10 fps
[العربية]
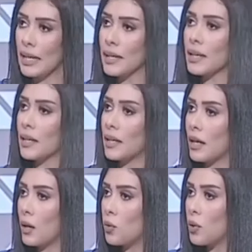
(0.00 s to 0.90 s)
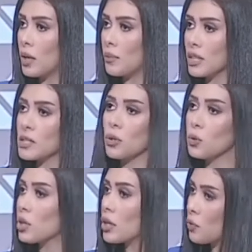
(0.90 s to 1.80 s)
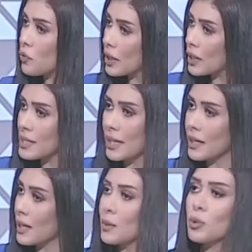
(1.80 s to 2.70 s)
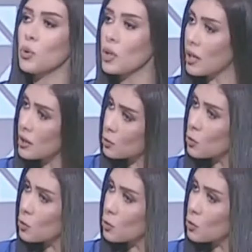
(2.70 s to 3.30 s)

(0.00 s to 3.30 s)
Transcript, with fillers: اكل او بنغسل خضار او فاكهه دي حاجه احنا بنقولها على